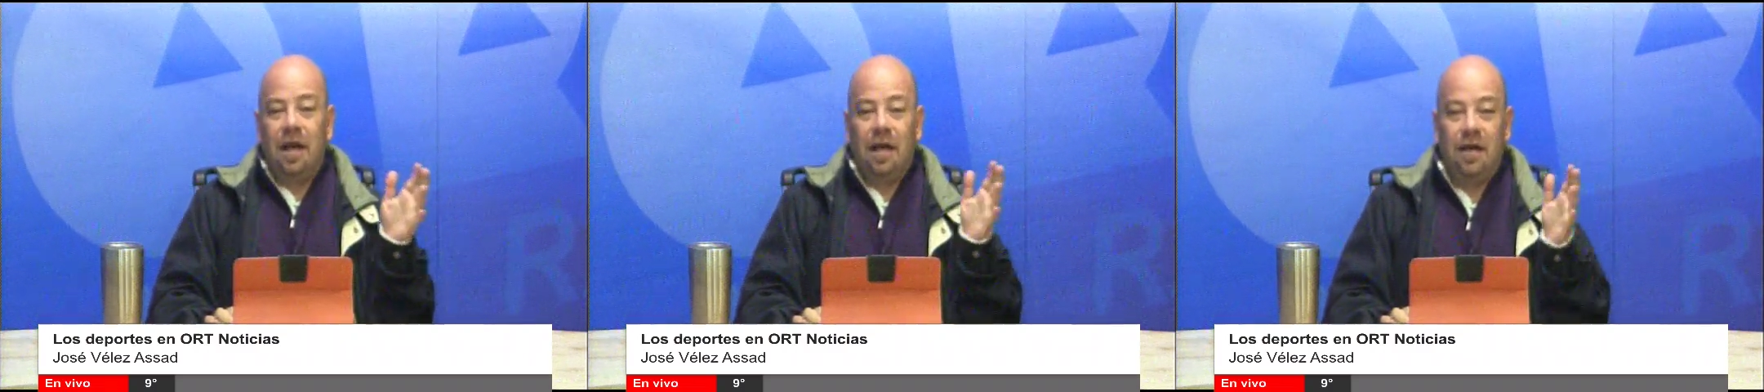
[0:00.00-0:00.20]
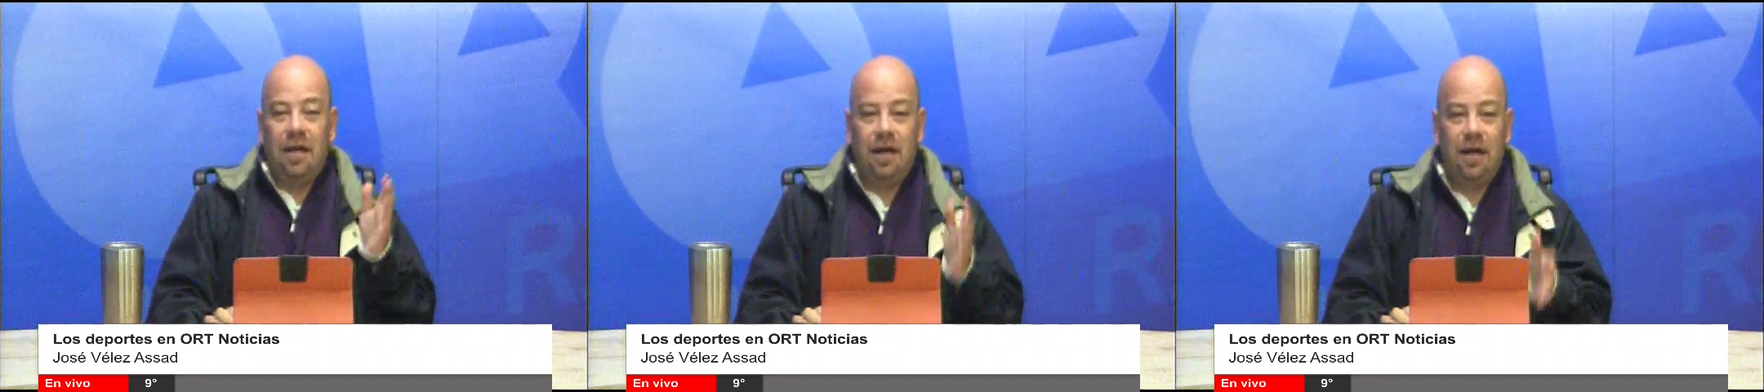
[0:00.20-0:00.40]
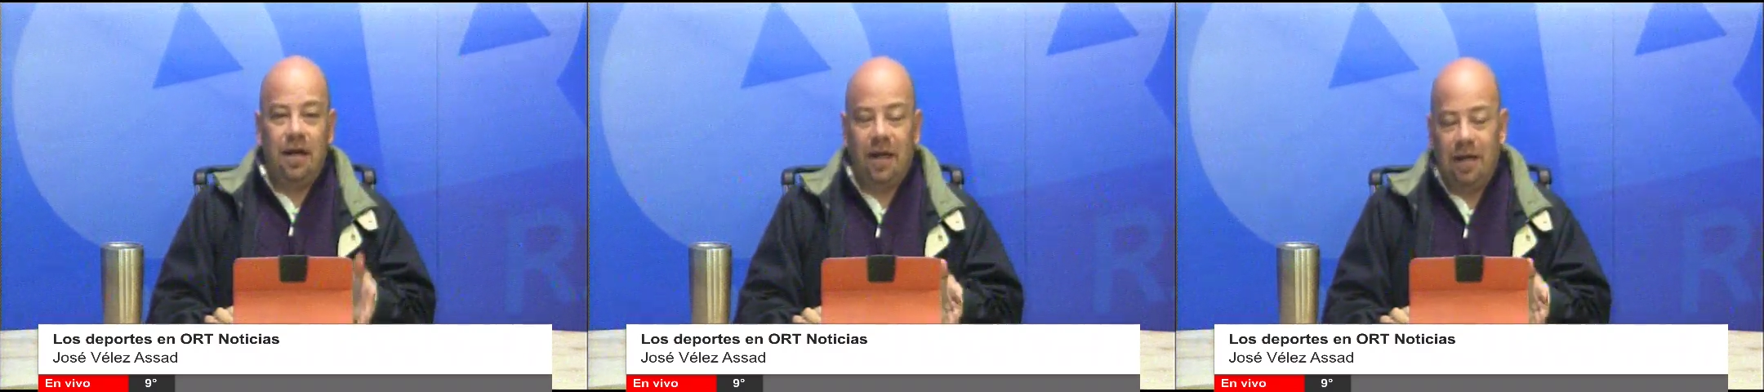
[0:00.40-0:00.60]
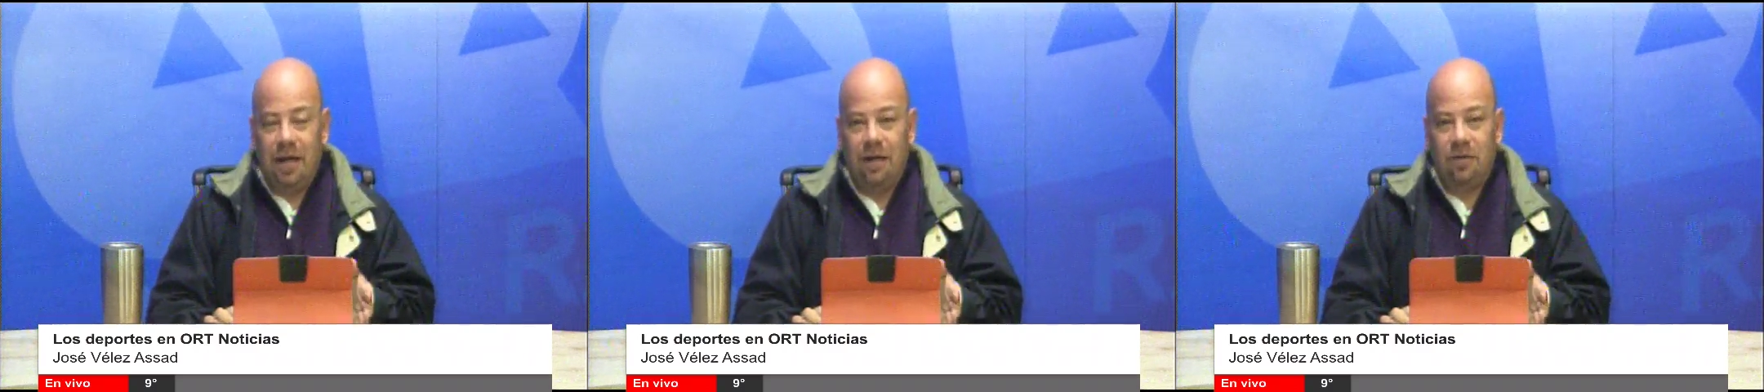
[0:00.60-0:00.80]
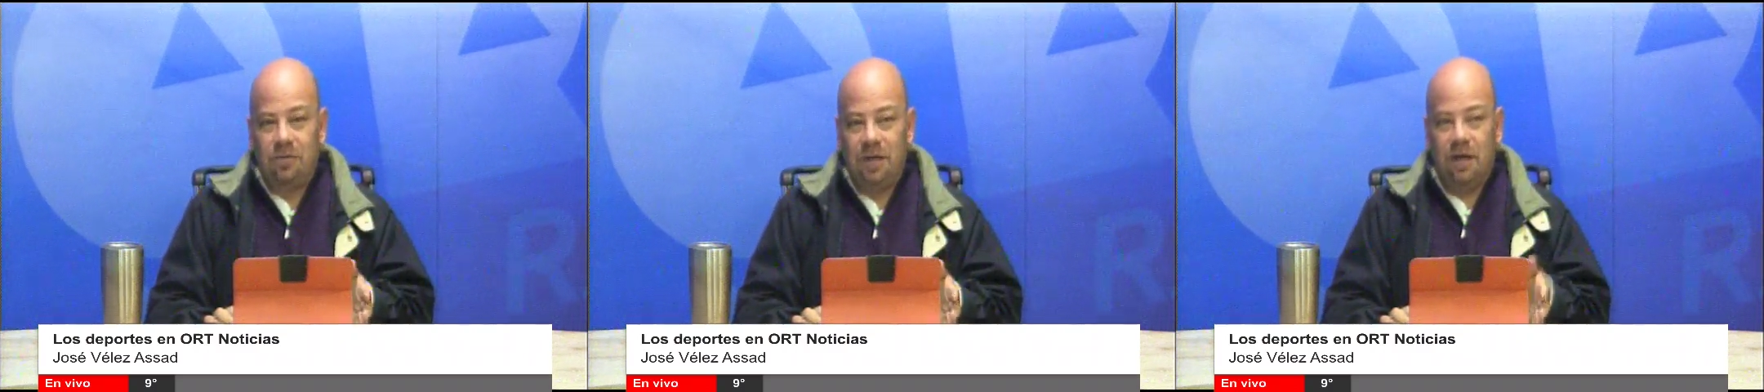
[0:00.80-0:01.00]
y en
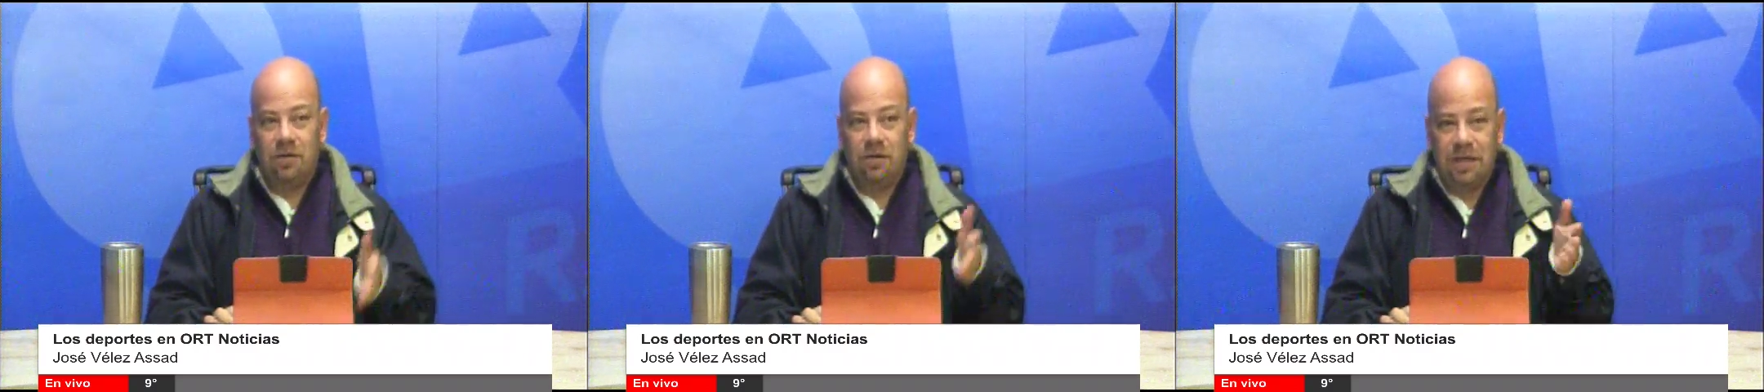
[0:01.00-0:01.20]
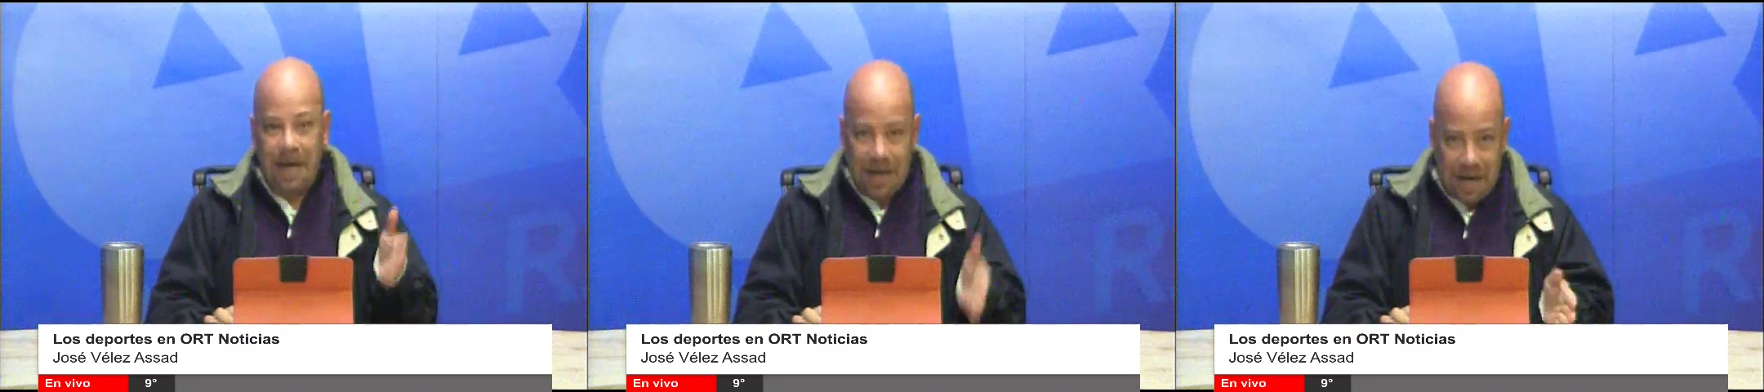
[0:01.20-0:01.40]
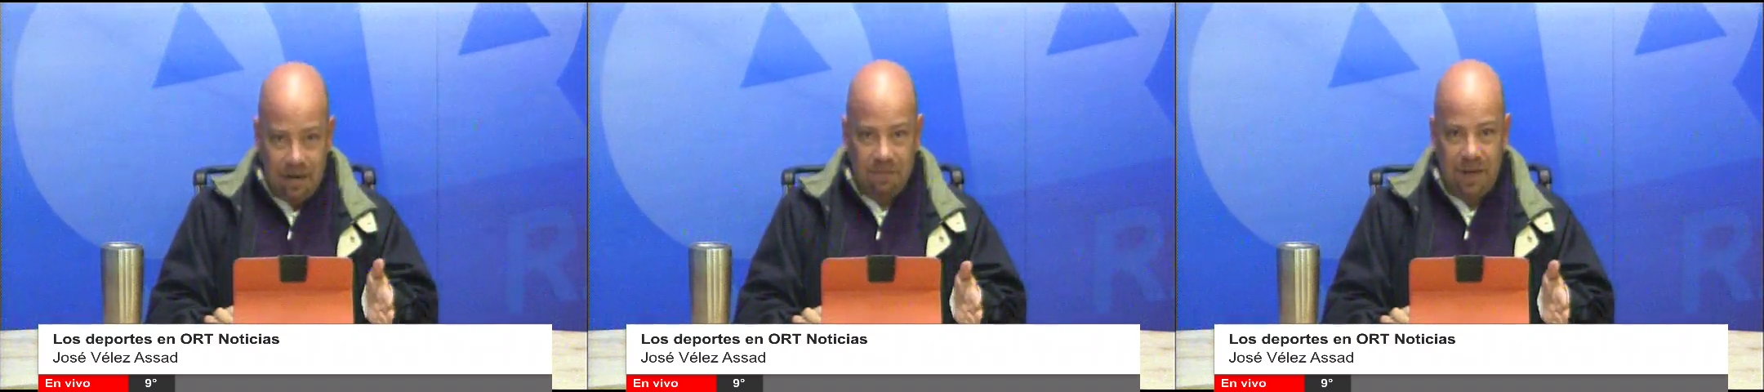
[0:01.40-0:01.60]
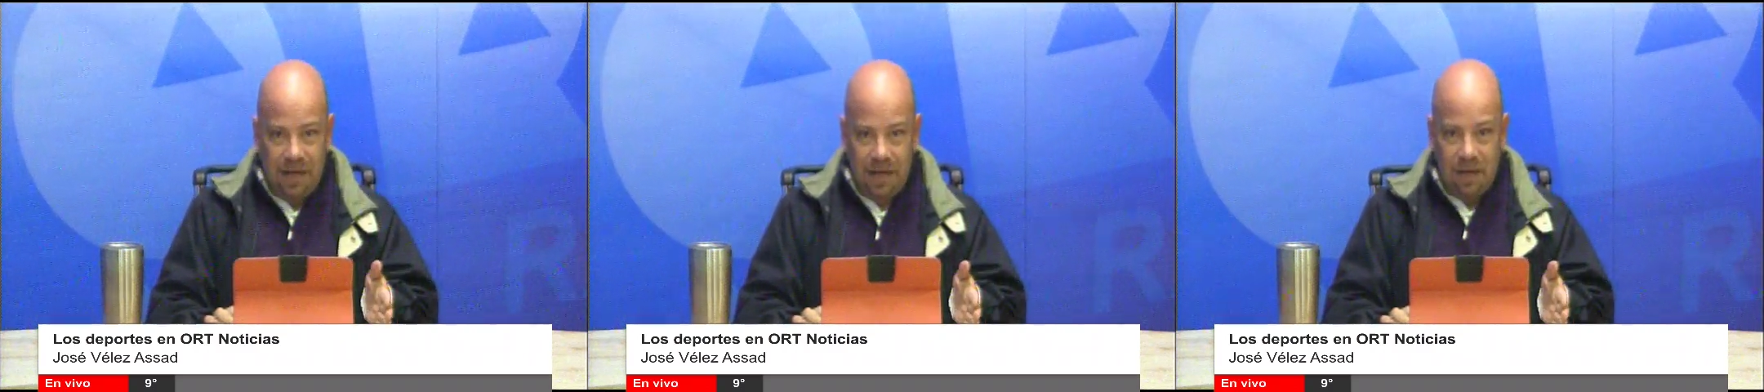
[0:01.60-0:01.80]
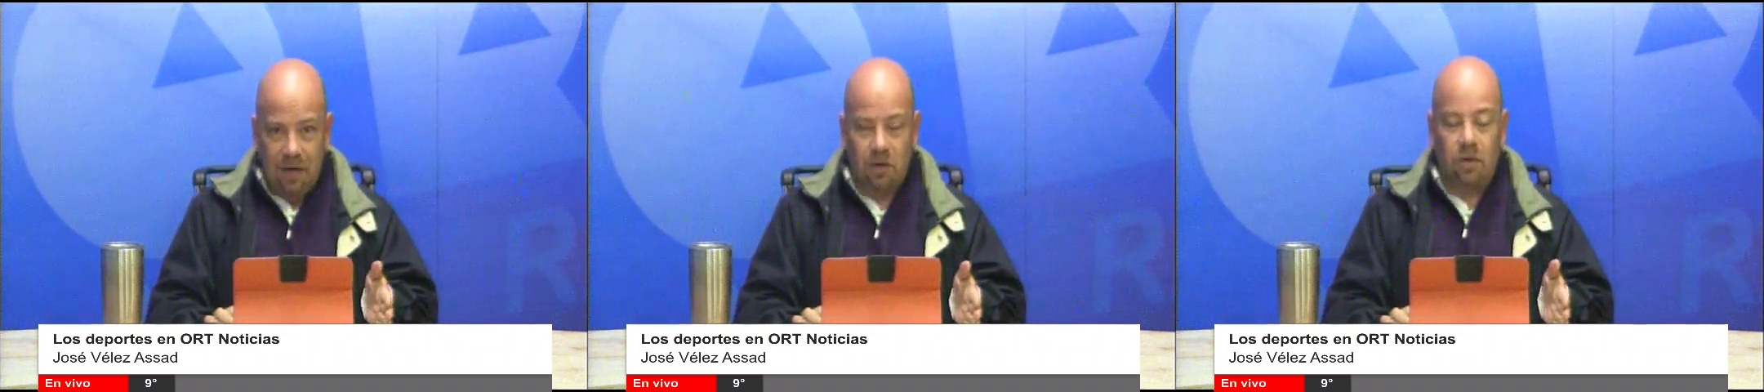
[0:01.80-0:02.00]
el 2011 acá en
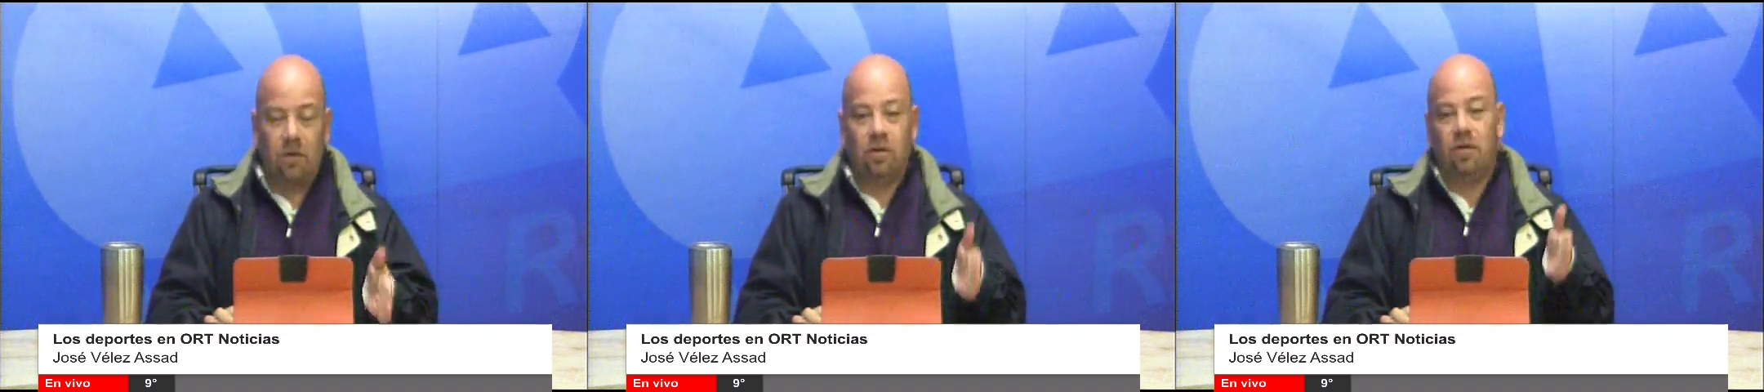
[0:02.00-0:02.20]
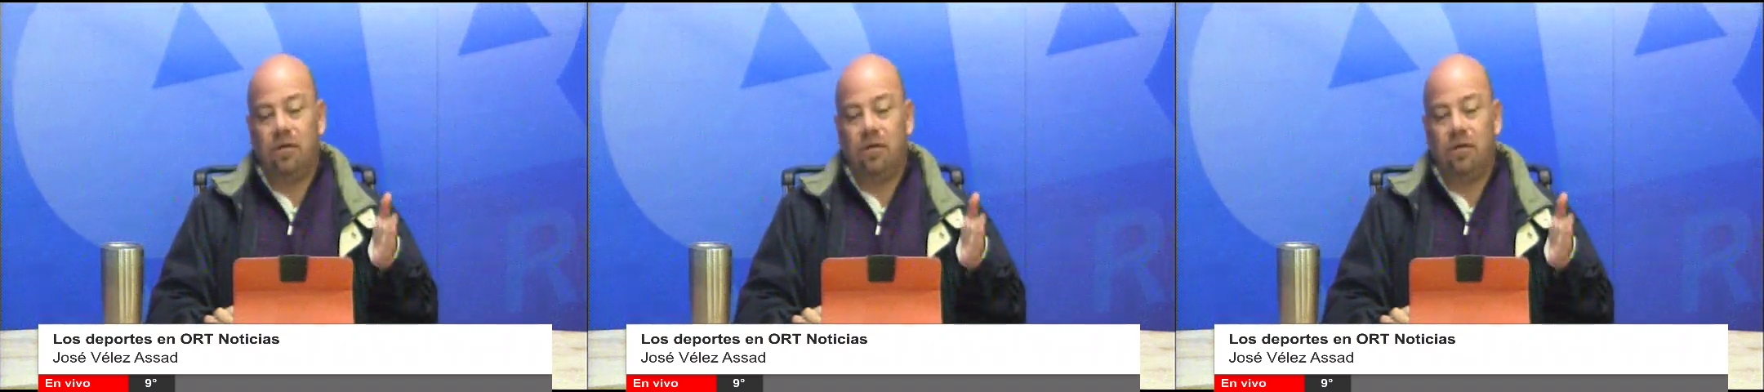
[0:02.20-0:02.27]
México